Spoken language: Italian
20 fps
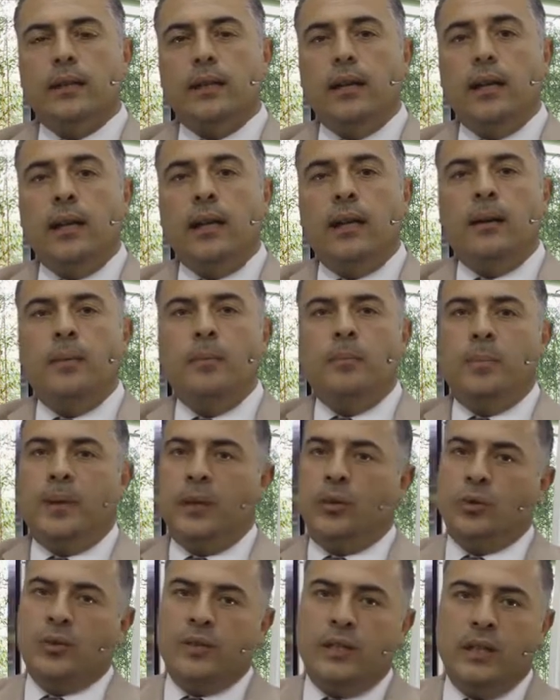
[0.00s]
e
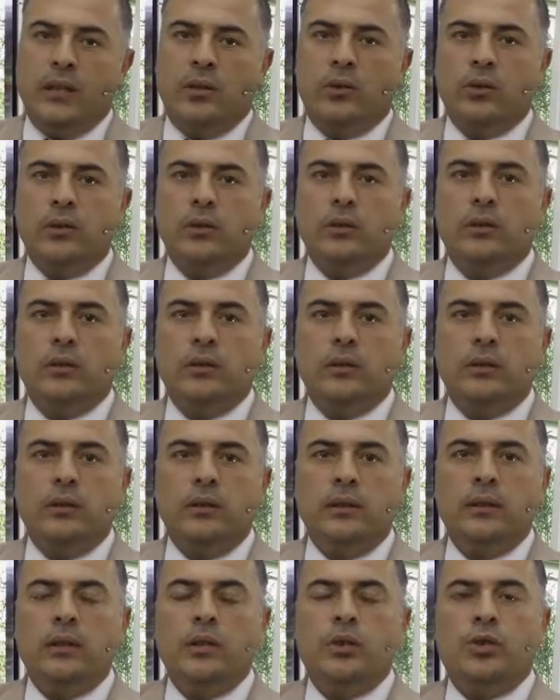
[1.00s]
impietosito
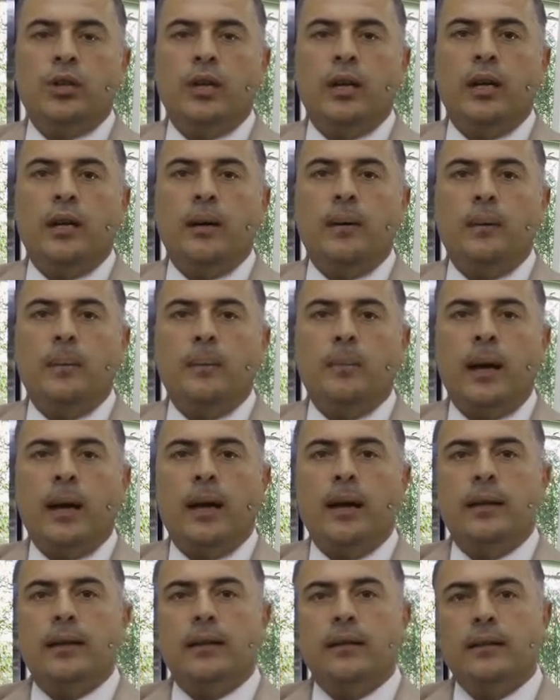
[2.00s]
gli dice
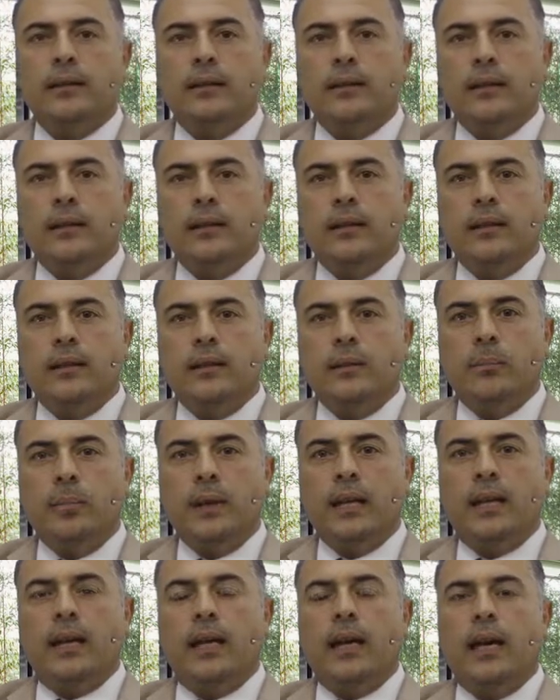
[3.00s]
ma
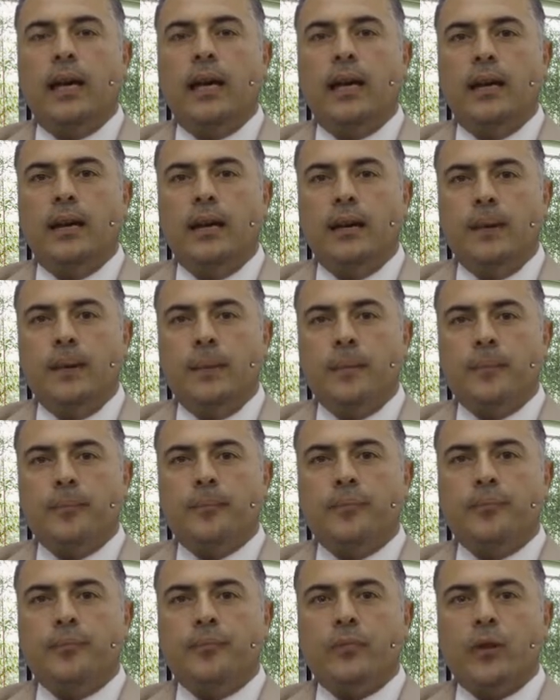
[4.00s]
perché
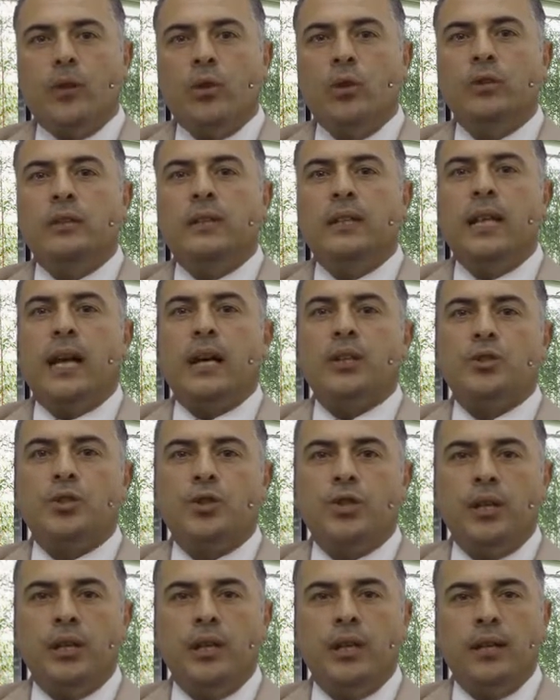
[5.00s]
non ti
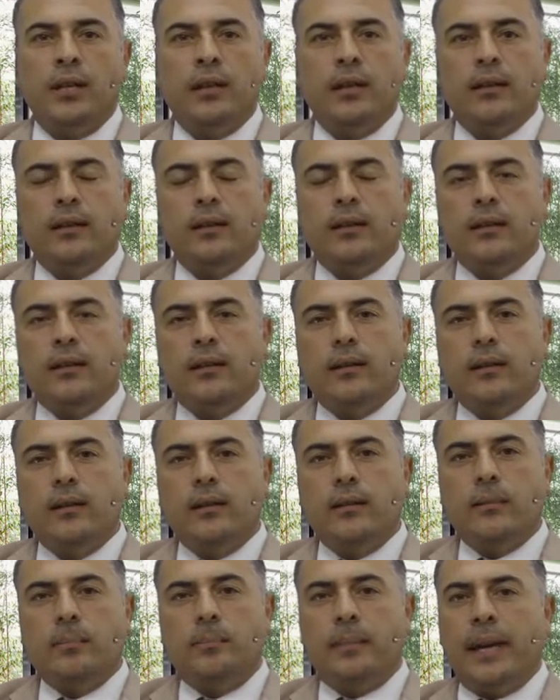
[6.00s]
lasci
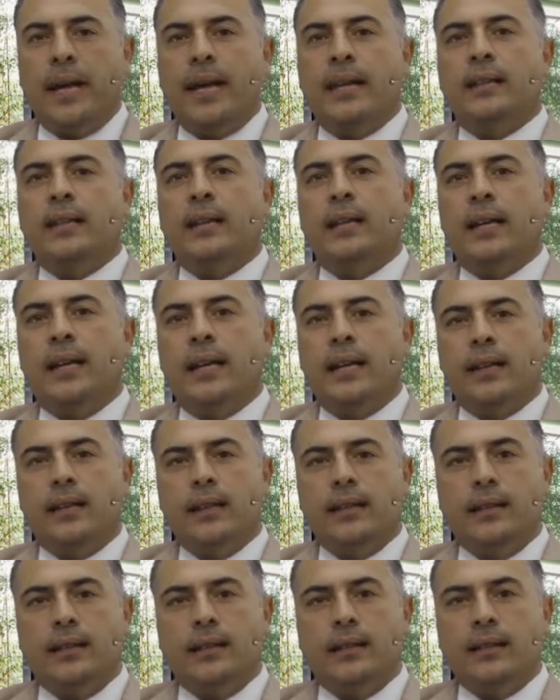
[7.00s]
prendere
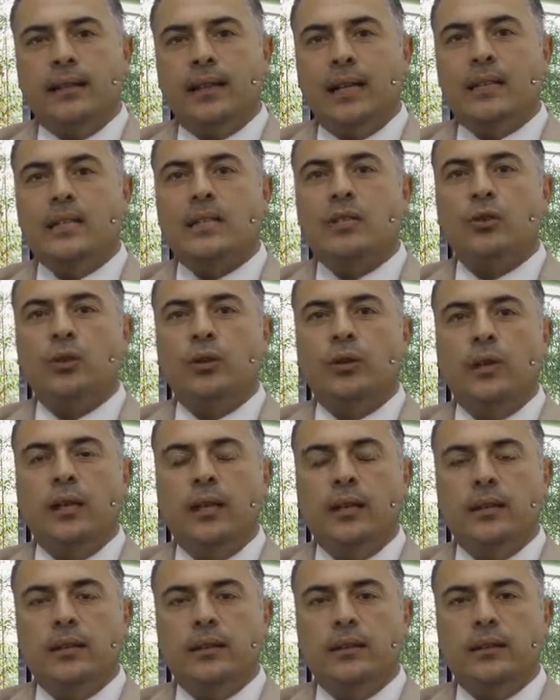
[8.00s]
dal
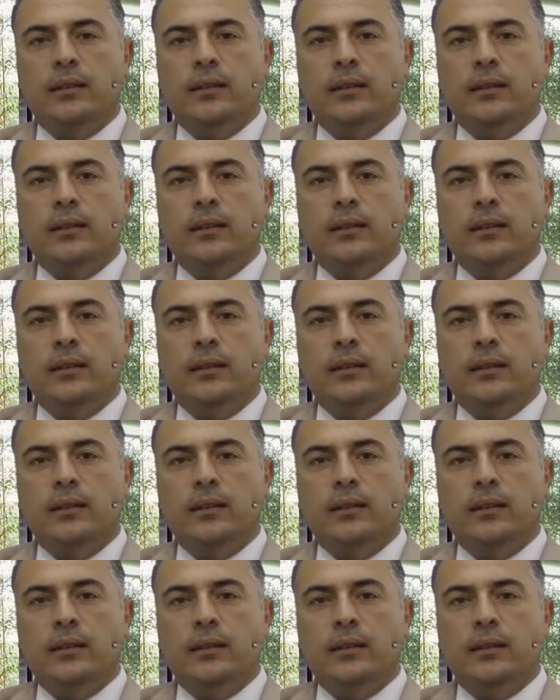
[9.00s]
sole